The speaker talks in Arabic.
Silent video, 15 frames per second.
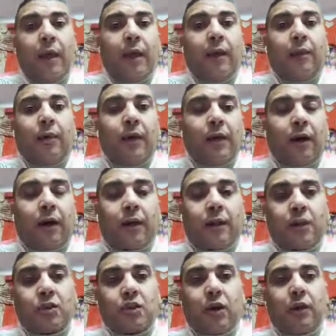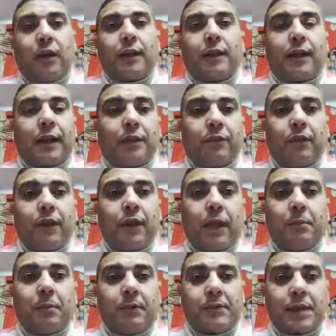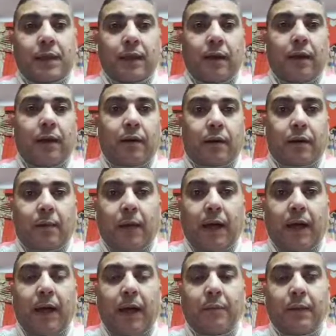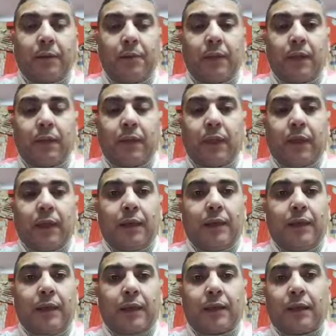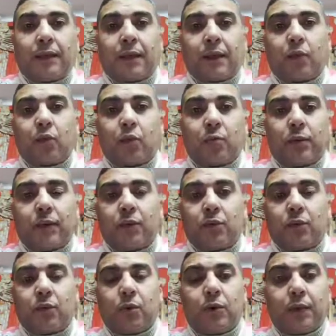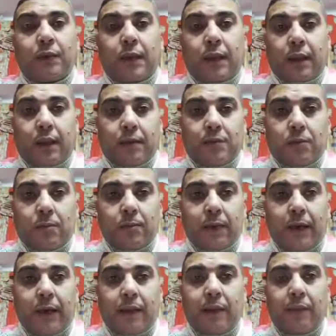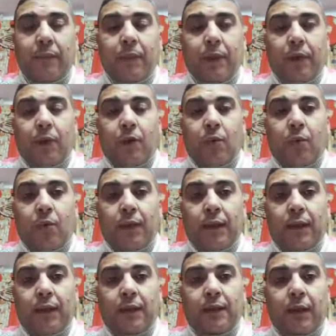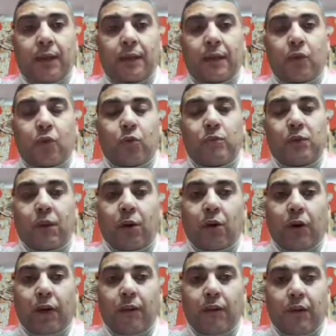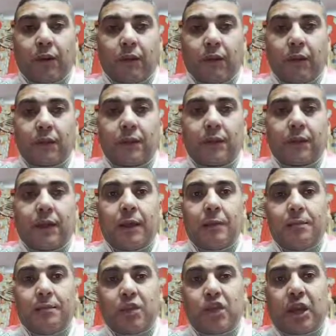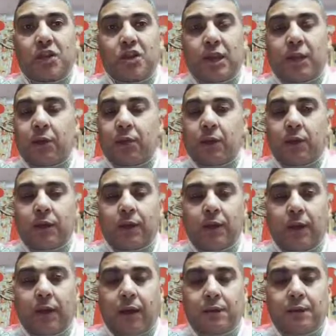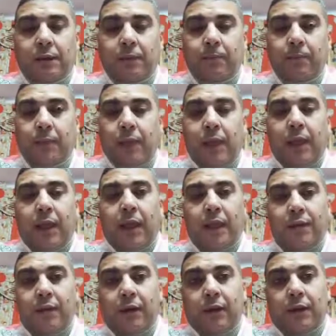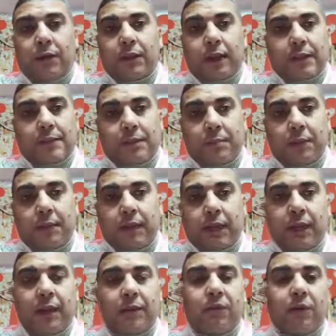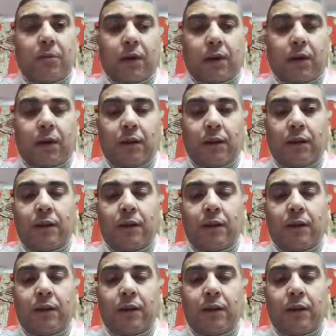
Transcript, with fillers: والنهارده ان شاء الله هنتكلم في المفسده الرابعه حبايبي يا ريت حضراتكم اللي انتوا تركزوا معانا ويا ريت حضراتكم تدوروا على القنوات مش عشاني والله العظيم انا في قنوات احسن مني الاف المرات